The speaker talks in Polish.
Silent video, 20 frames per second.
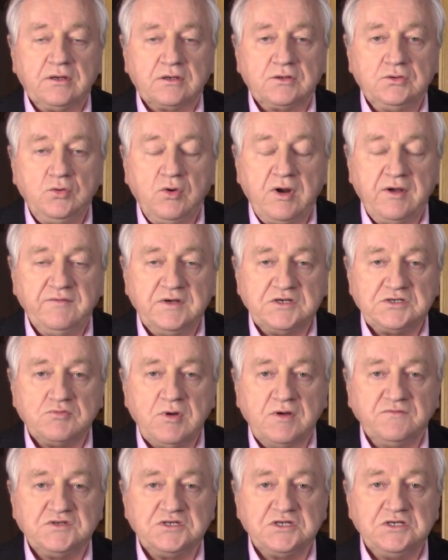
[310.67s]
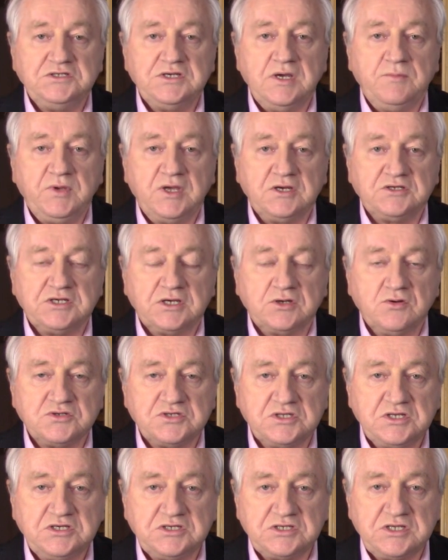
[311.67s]
która weszła w życie 1
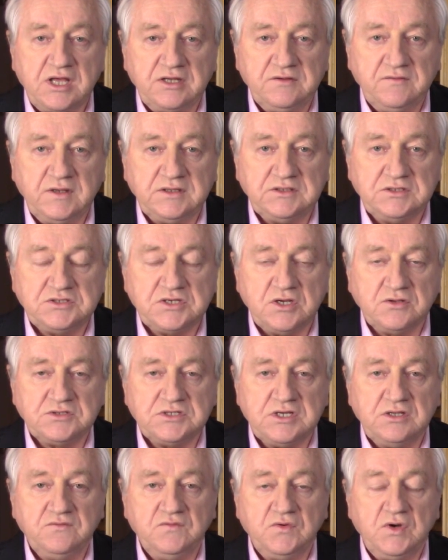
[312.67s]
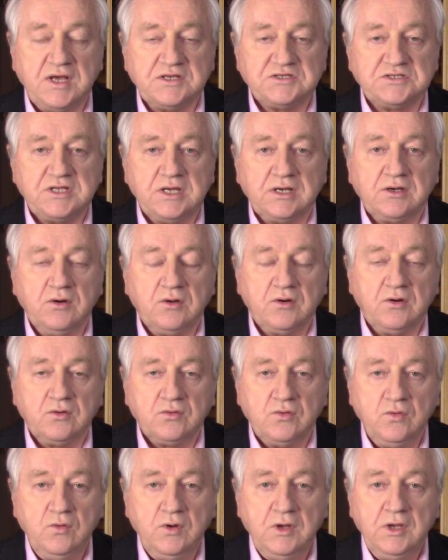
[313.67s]
stycznia 2012
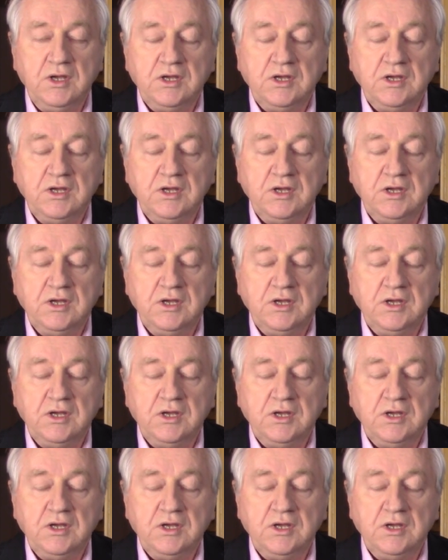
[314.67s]
roku,